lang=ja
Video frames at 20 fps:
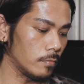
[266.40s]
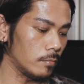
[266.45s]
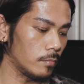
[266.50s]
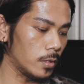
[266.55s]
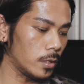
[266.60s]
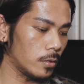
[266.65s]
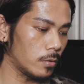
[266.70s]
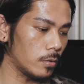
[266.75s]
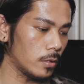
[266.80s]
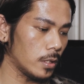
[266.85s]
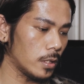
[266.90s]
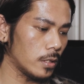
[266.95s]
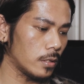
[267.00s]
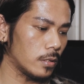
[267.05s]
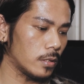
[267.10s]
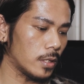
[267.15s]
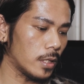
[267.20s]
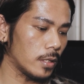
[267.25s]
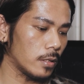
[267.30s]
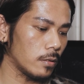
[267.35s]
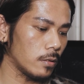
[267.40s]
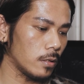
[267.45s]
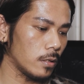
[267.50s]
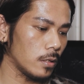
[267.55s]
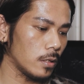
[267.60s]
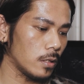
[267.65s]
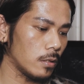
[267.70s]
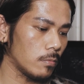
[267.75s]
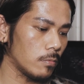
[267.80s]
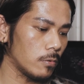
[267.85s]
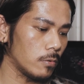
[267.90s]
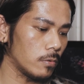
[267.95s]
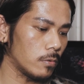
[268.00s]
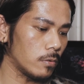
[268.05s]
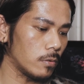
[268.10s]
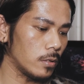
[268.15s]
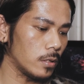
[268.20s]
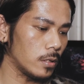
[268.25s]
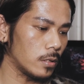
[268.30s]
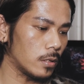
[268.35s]
まあ、とりあえず作品がもう
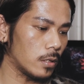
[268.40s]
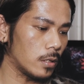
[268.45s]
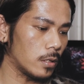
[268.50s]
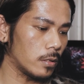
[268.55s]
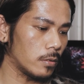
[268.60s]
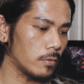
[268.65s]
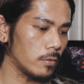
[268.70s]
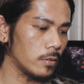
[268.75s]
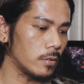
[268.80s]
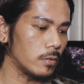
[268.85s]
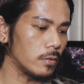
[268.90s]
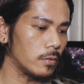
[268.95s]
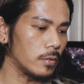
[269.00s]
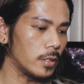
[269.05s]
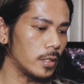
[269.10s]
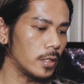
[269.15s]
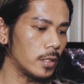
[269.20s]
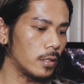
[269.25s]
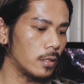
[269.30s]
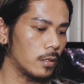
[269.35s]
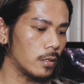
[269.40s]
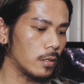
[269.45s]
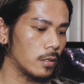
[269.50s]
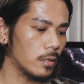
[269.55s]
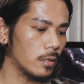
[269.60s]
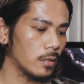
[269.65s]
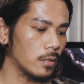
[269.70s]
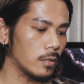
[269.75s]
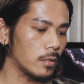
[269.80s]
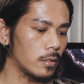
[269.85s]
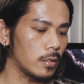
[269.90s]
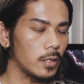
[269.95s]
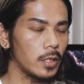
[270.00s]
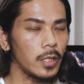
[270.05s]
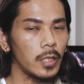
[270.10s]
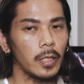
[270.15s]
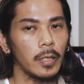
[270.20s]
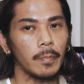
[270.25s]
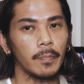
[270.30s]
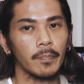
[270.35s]
とりあえずかっこいいですよね
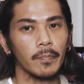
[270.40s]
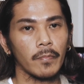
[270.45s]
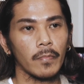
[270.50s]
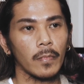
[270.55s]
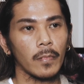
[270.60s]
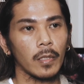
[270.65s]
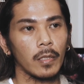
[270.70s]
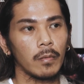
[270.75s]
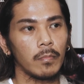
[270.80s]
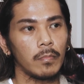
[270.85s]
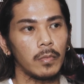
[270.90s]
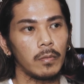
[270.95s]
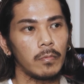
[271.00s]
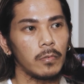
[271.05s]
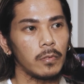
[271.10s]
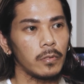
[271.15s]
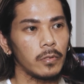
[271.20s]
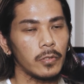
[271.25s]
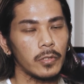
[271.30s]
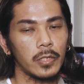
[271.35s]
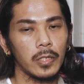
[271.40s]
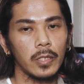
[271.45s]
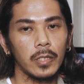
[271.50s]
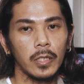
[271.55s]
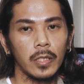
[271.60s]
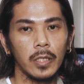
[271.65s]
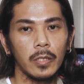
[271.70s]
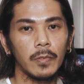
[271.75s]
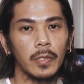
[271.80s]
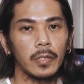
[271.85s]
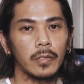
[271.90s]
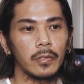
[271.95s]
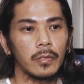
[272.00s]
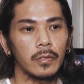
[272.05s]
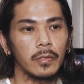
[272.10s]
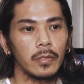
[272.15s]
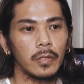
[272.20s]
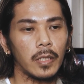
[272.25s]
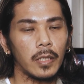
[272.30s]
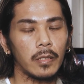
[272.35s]
で、まあ、僕の知り合い曰
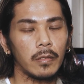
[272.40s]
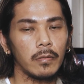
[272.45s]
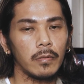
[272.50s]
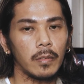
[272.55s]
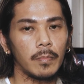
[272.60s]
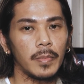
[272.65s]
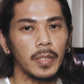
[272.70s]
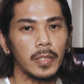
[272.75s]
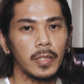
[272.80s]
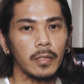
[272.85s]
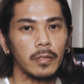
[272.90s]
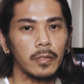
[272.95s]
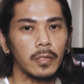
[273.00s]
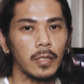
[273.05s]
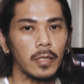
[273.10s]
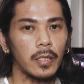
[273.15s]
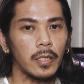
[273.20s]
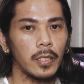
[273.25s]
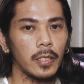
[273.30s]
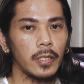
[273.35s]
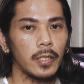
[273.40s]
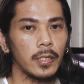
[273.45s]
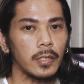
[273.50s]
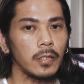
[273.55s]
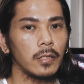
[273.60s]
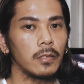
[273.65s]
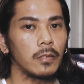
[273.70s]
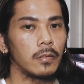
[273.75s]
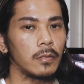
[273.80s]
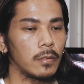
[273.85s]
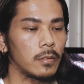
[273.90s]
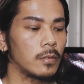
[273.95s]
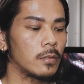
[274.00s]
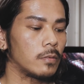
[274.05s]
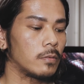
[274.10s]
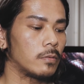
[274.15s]
くタトゥーがめちゃくちゃ早いらしいです、